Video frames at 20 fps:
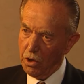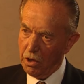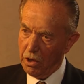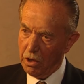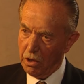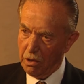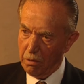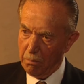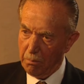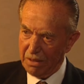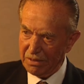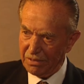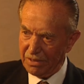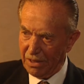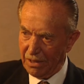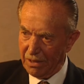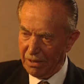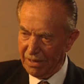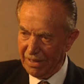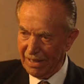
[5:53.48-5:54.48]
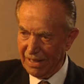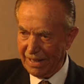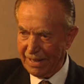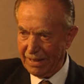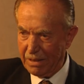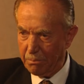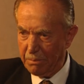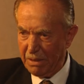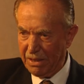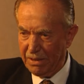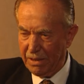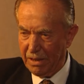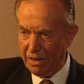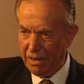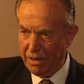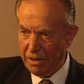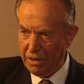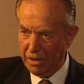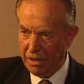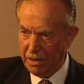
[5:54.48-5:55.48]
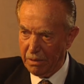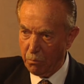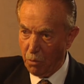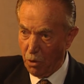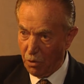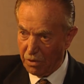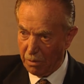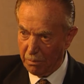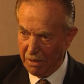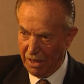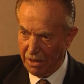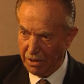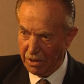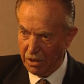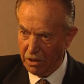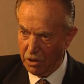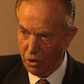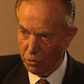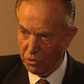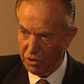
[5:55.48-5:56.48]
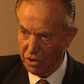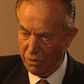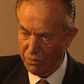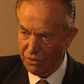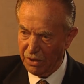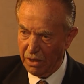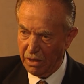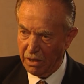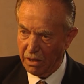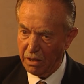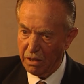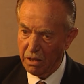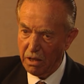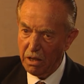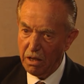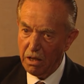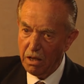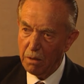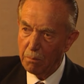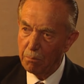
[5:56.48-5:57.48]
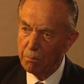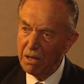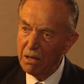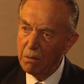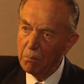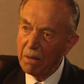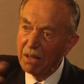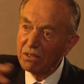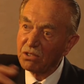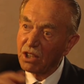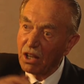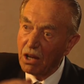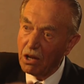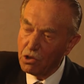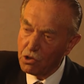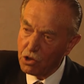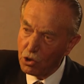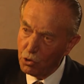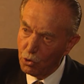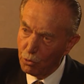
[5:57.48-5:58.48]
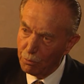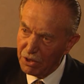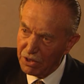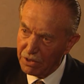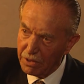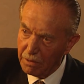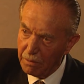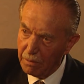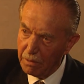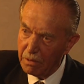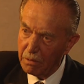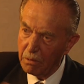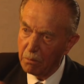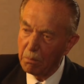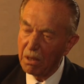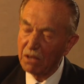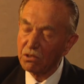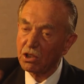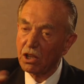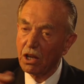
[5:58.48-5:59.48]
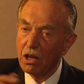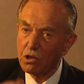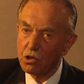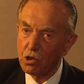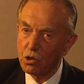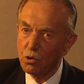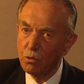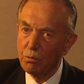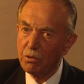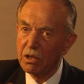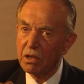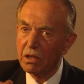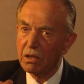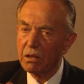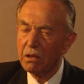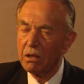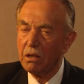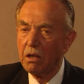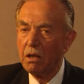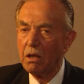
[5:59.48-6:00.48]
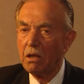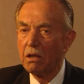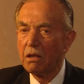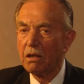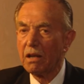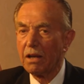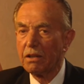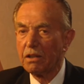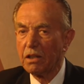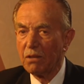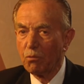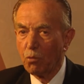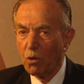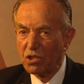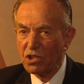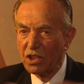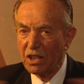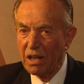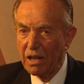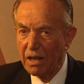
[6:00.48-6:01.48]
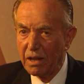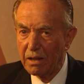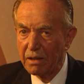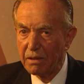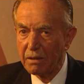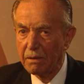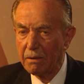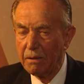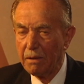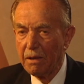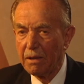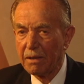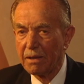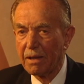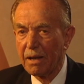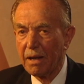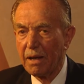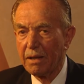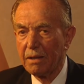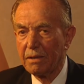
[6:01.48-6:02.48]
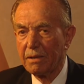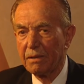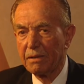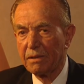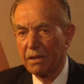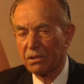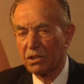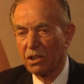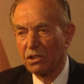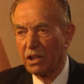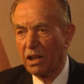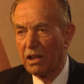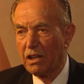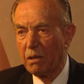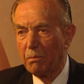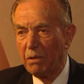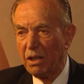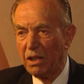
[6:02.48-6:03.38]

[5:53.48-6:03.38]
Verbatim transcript: المنطقة الغربية اللي هي معظم الأحياء اليهودية فيها بالمنطقة الجنوبية المنطقة الجنوبية يعني وصلها كان يتطلب